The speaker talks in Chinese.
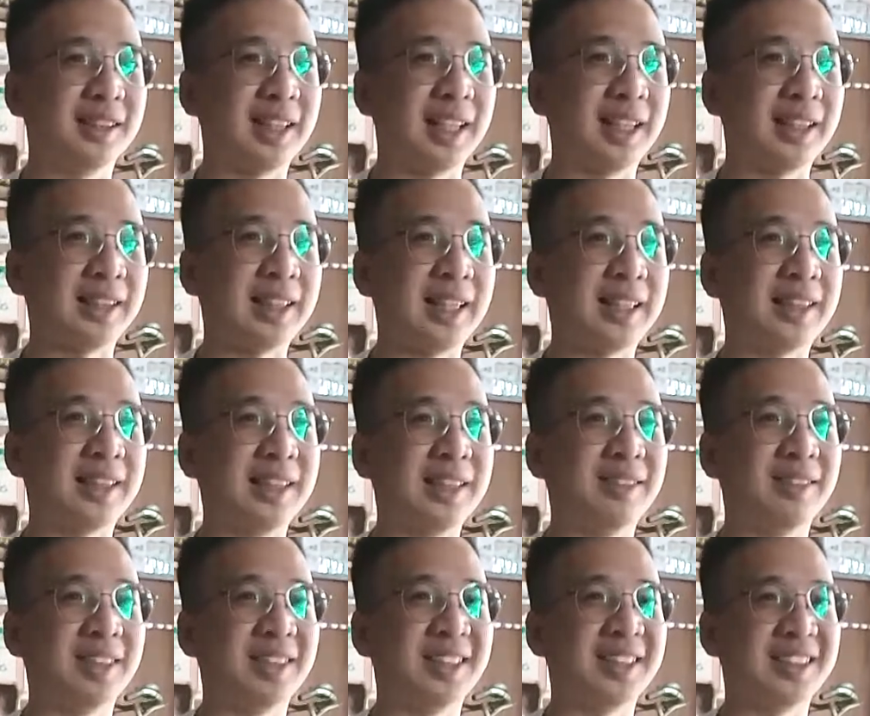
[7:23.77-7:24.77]
啊当地
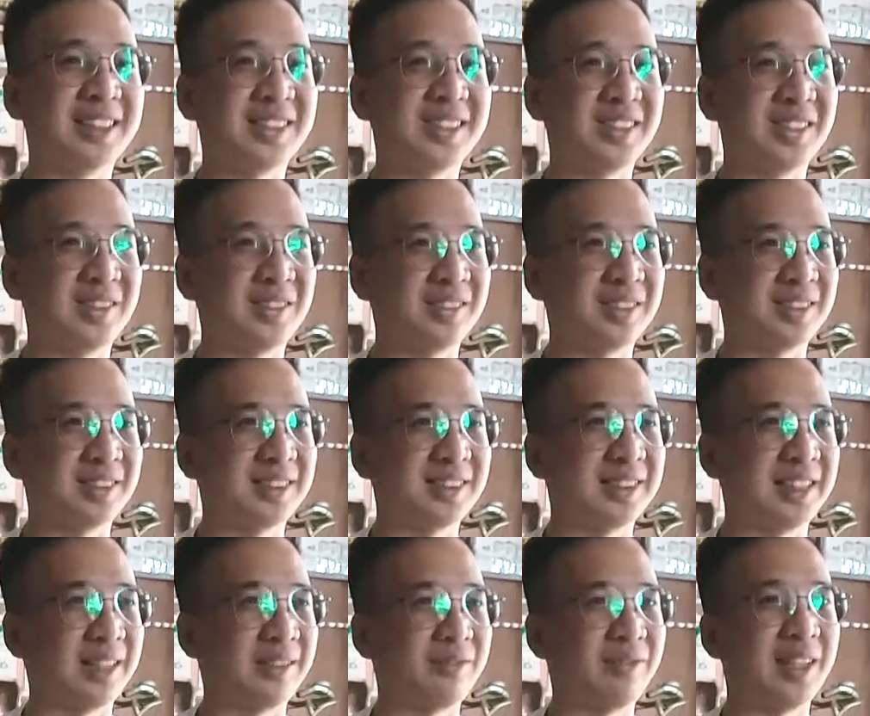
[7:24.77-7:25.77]
人的这种
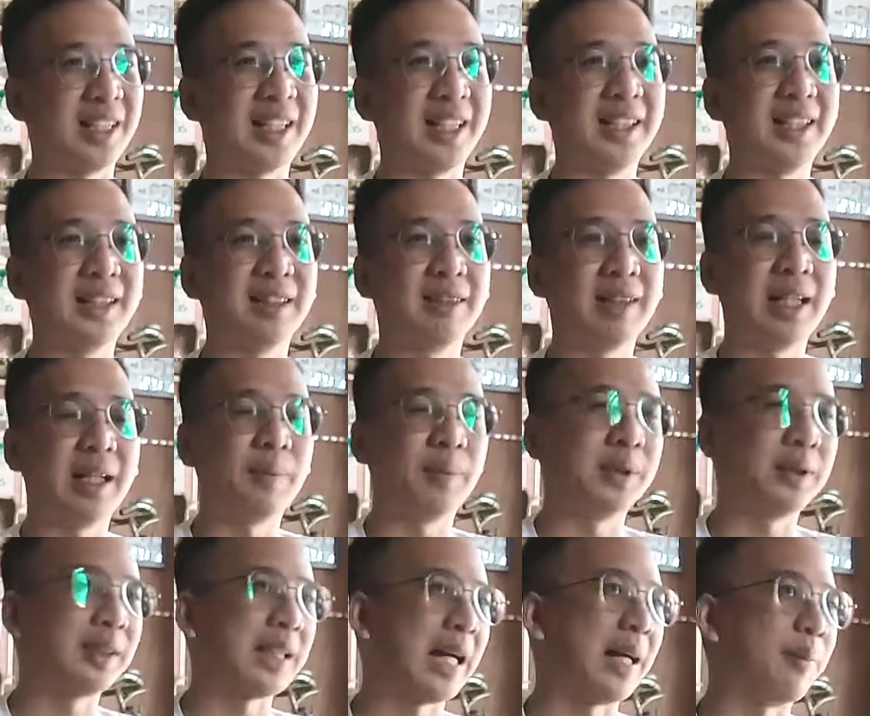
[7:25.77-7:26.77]
想法，让他
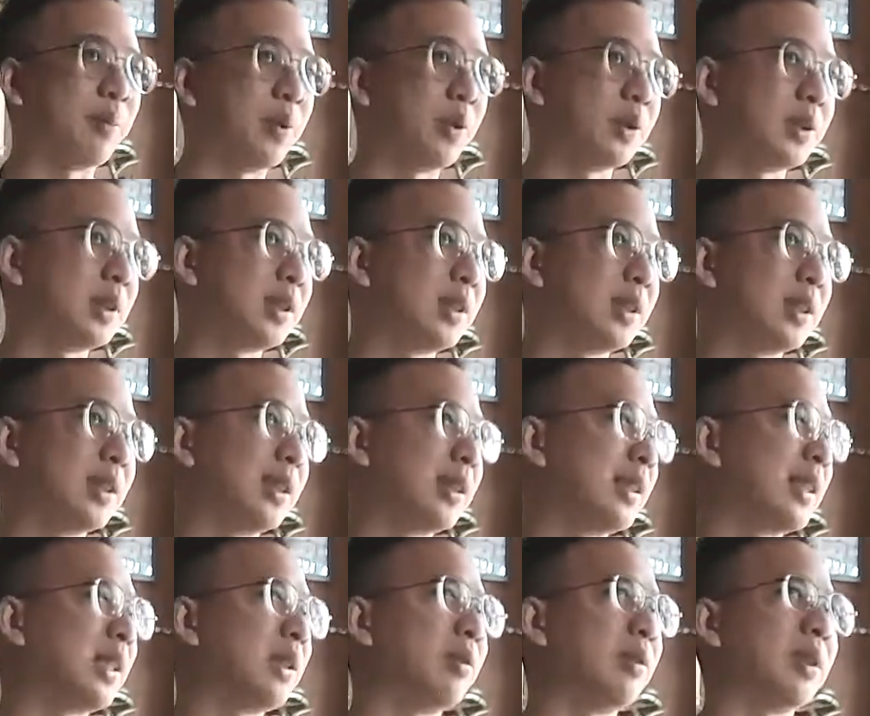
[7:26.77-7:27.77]
们打破自己现
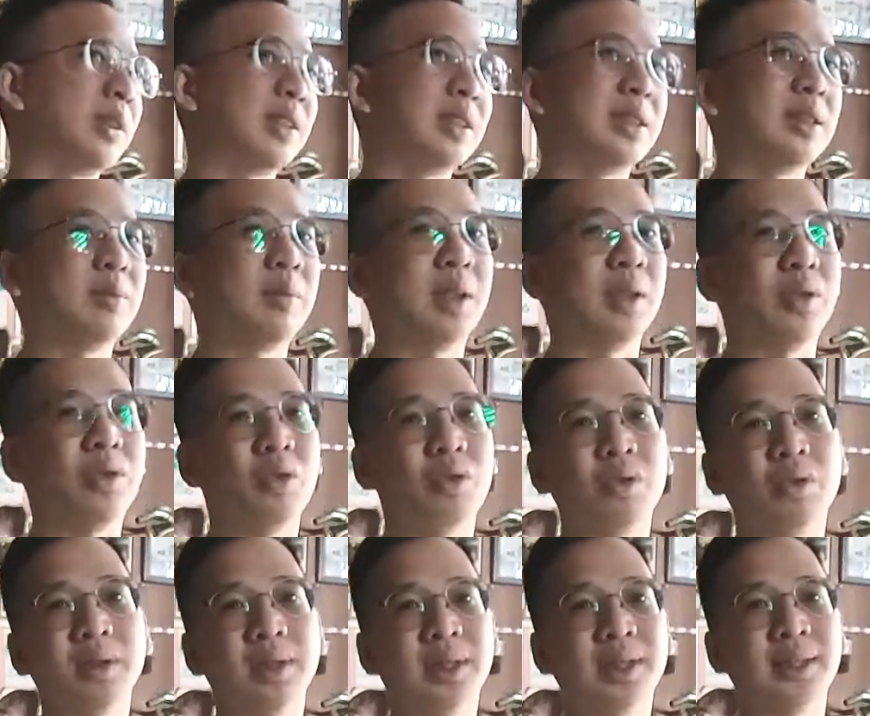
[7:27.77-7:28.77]
在有的思维，去
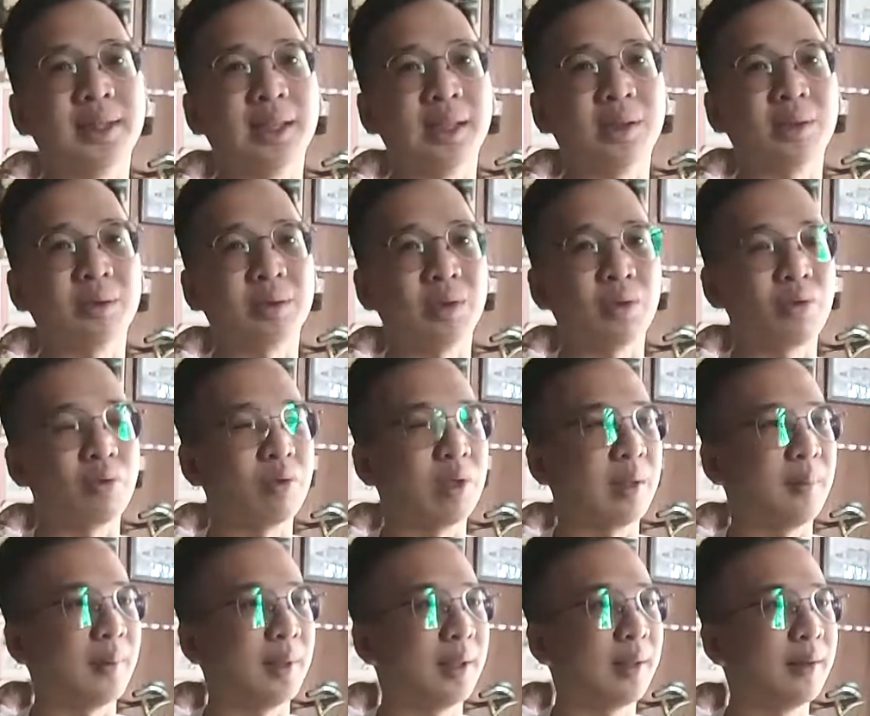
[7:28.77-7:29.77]
做一些新的东西出
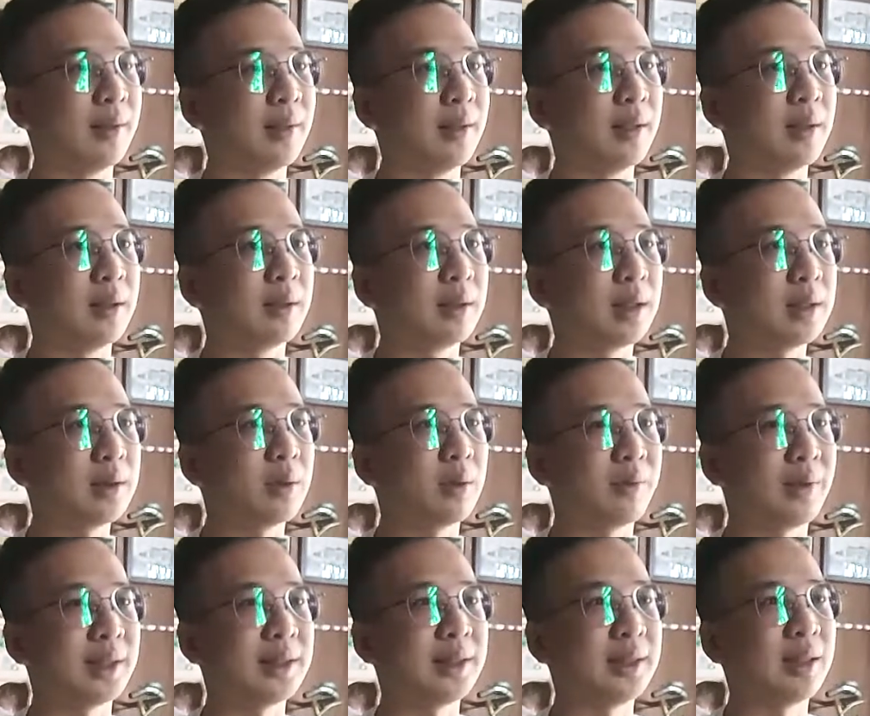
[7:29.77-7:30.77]
来嘛。但是我
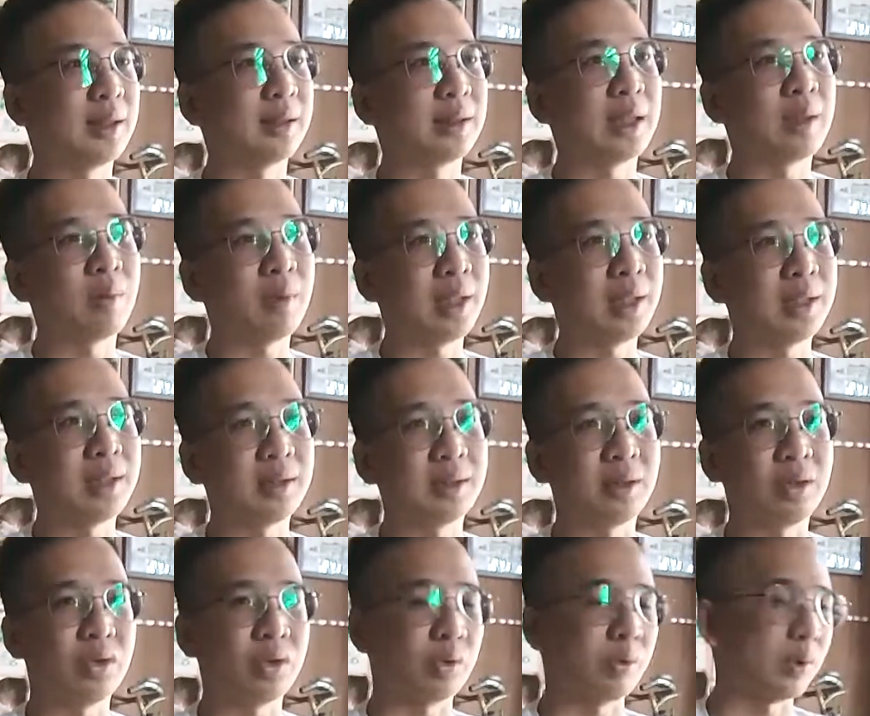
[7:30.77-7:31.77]
发现啊，当外地人
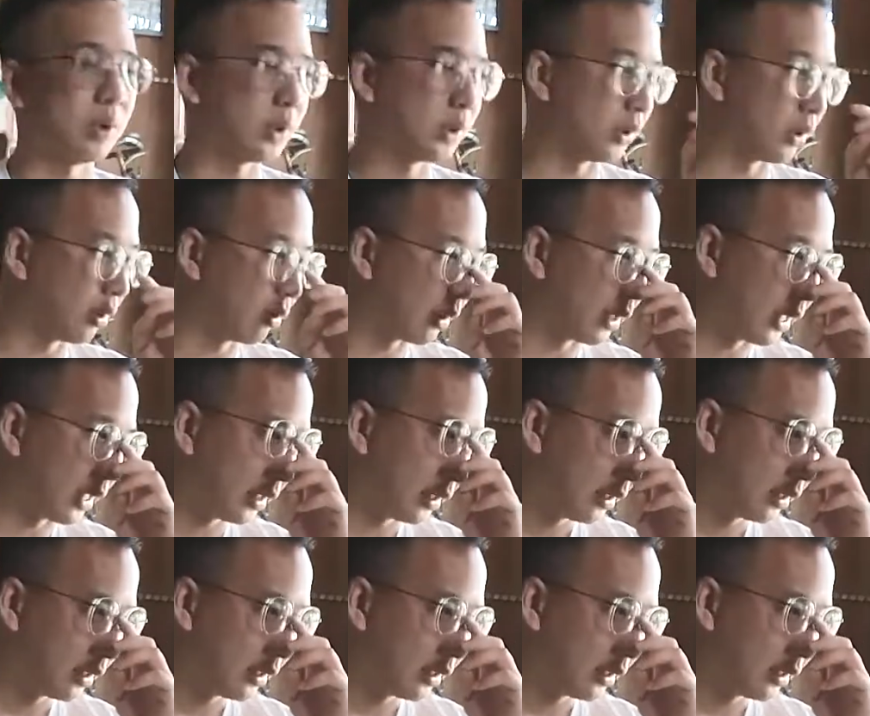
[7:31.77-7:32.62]
一走的时候啊，